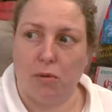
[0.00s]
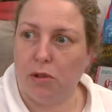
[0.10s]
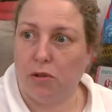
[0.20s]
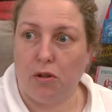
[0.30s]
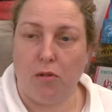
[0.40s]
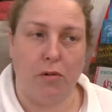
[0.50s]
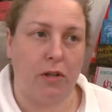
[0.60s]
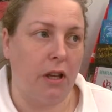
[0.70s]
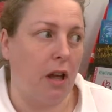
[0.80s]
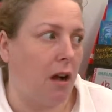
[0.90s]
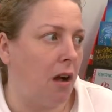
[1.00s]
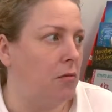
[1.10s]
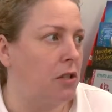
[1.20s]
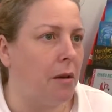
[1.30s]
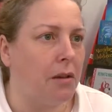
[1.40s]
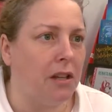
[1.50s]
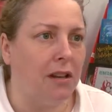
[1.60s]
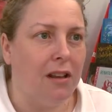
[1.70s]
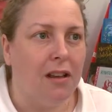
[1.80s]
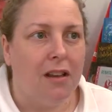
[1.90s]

sobre todo porque acabamos de abrir